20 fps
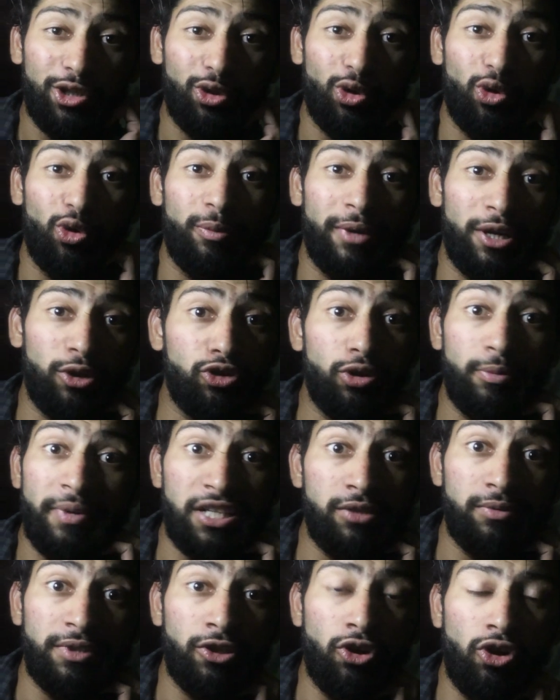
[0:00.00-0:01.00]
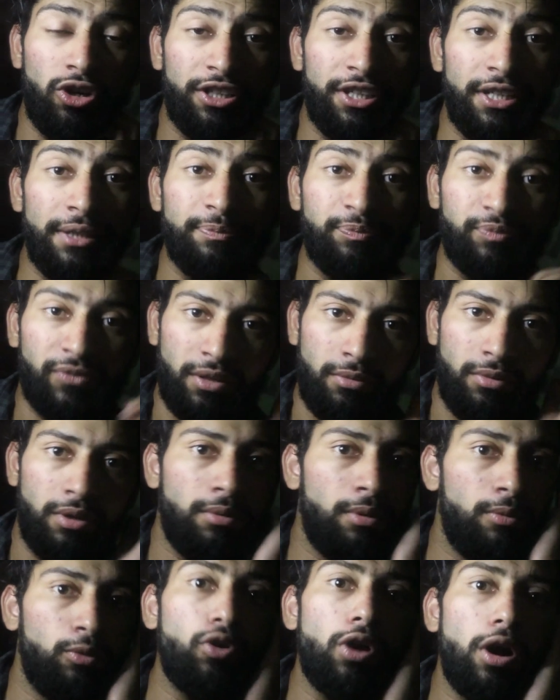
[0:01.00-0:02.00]
तो मैंने उससे पाँच बजे कॉल किया मैं
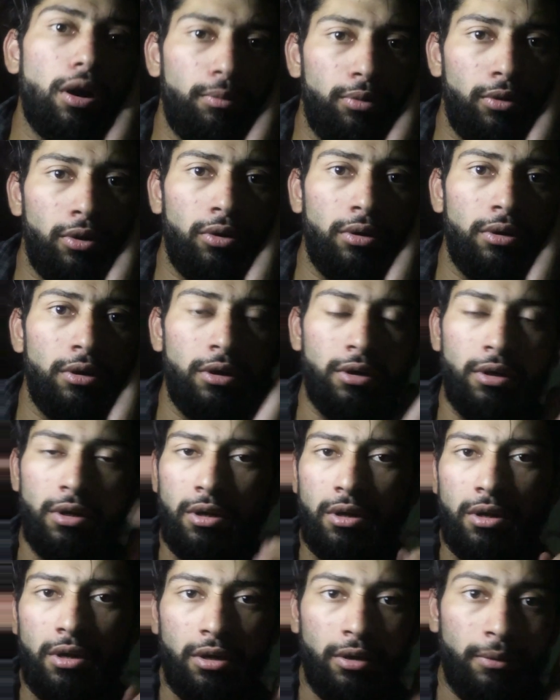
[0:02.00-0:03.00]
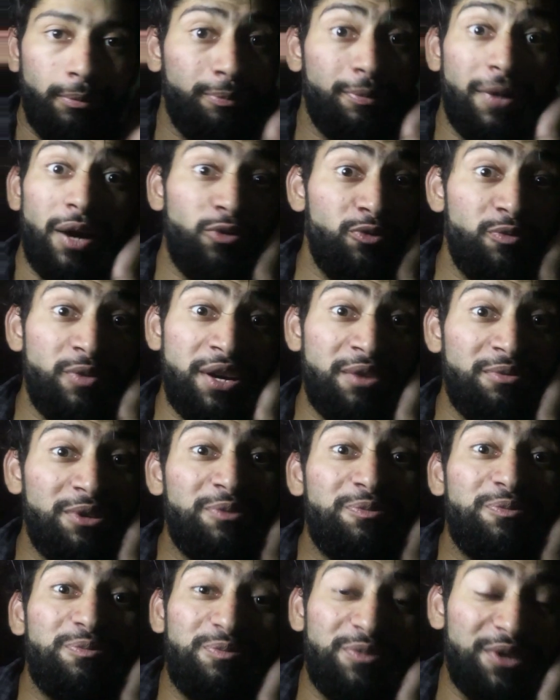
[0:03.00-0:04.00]
बाबू कहाँ पे हो बाबू मैं ना
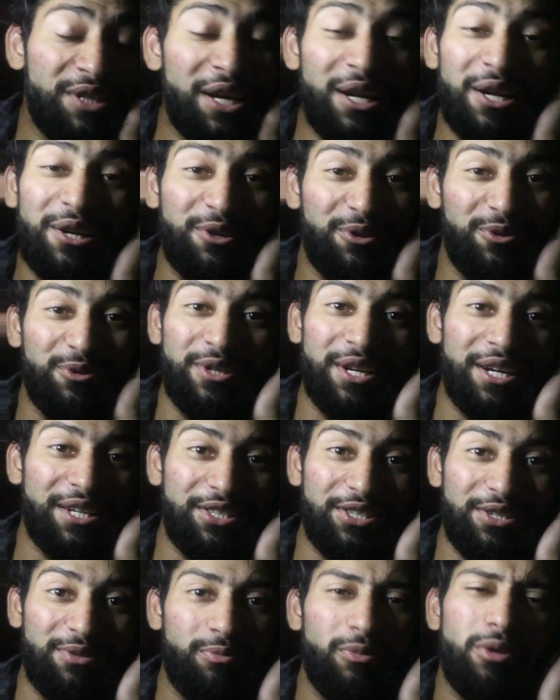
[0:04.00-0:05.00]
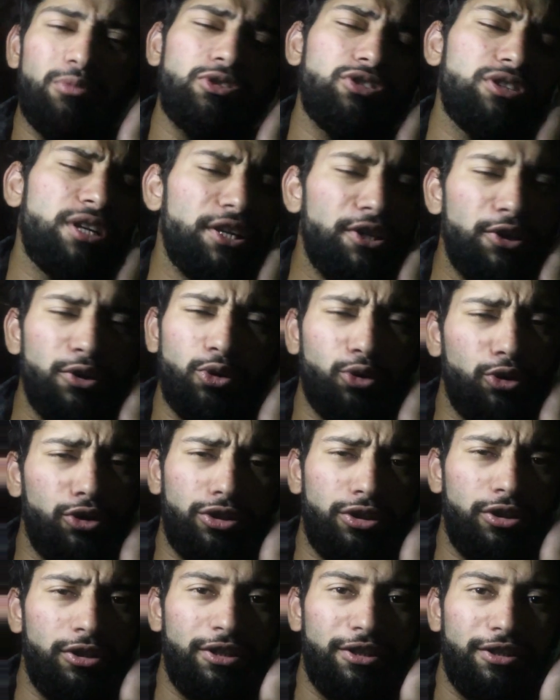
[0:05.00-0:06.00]
बस निकल रही हूँ यहाँ से मैं बस रेडी हो
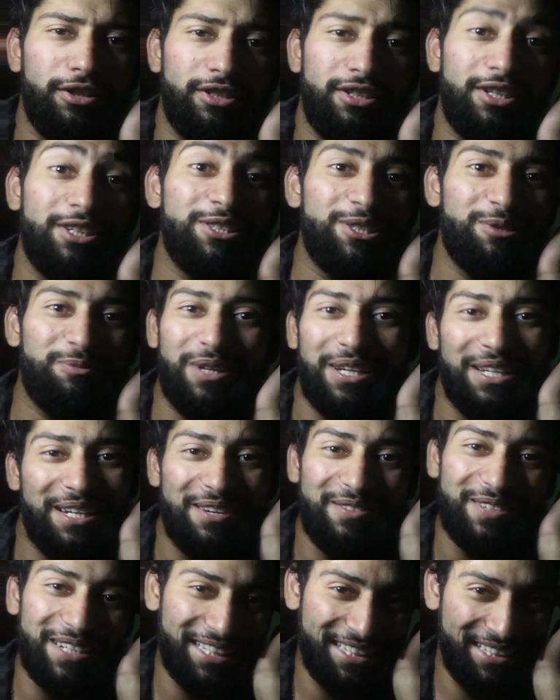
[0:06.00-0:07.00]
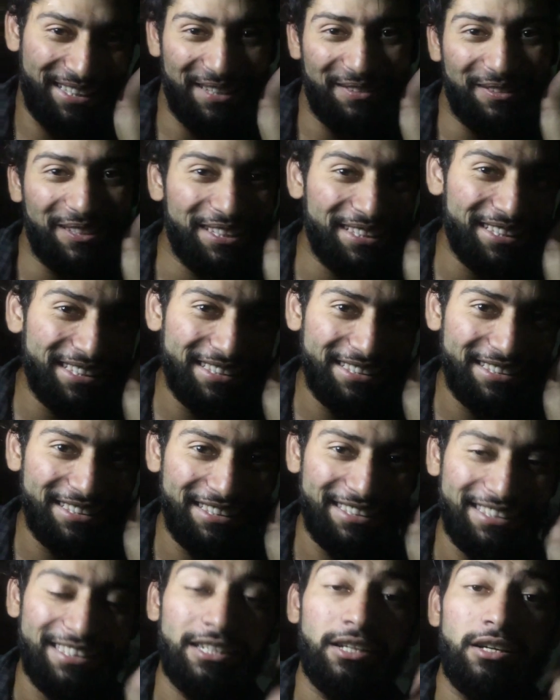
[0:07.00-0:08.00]
रही थी टचअप करना बाकी है बस
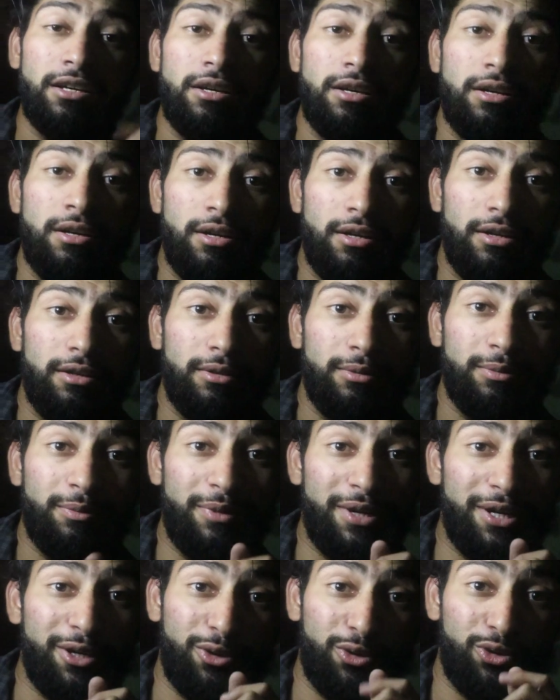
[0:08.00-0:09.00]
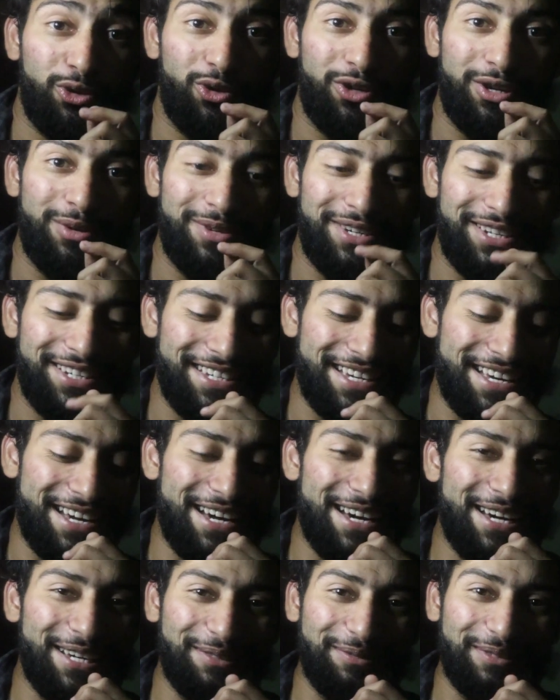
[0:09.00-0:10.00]
मैं खुश हो गया मैंने कहा
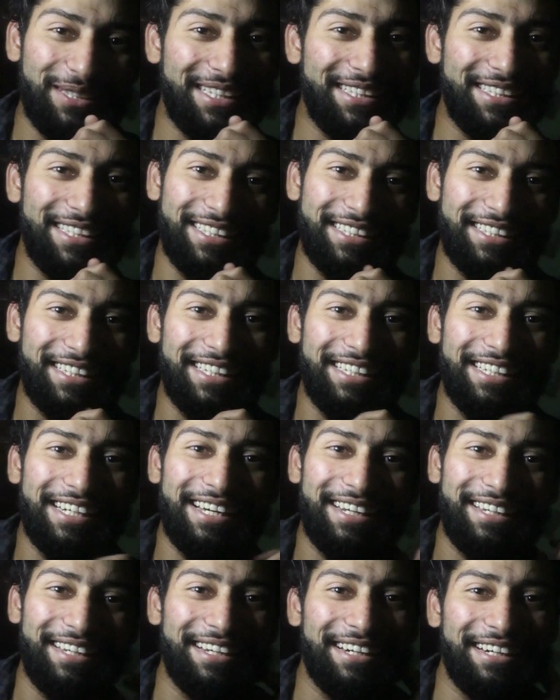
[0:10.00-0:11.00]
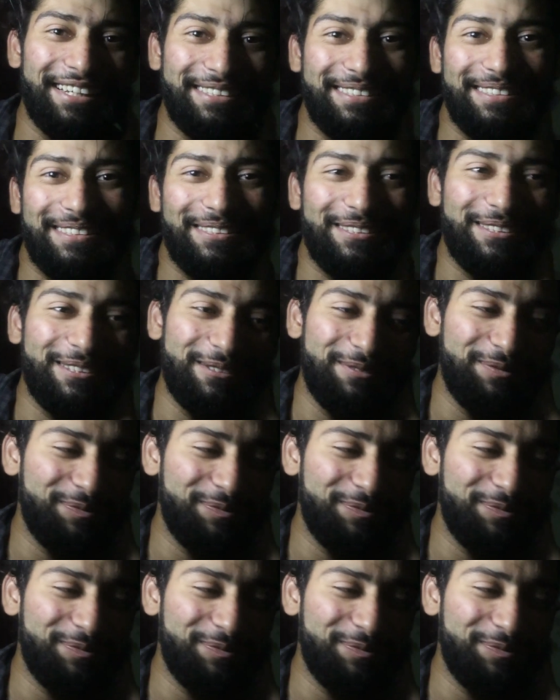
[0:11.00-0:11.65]
यार वन टन के आ रही है आज तो